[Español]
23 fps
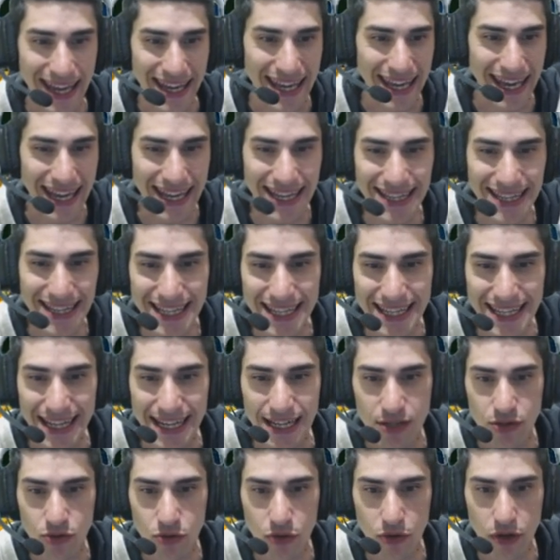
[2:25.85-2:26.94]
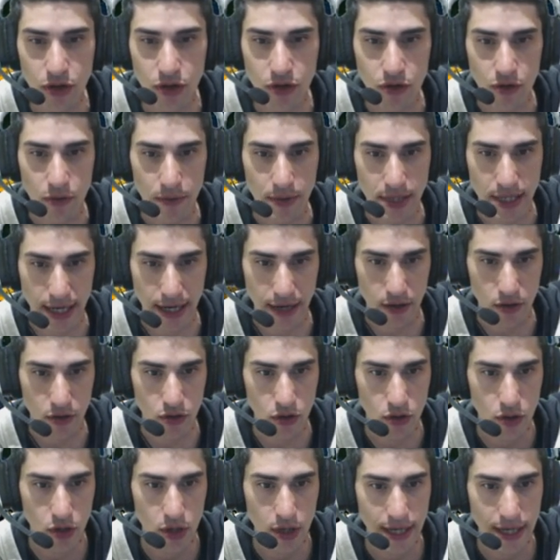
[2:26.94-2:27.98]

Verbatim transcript: que, gente sin estudios, no, mensaje no,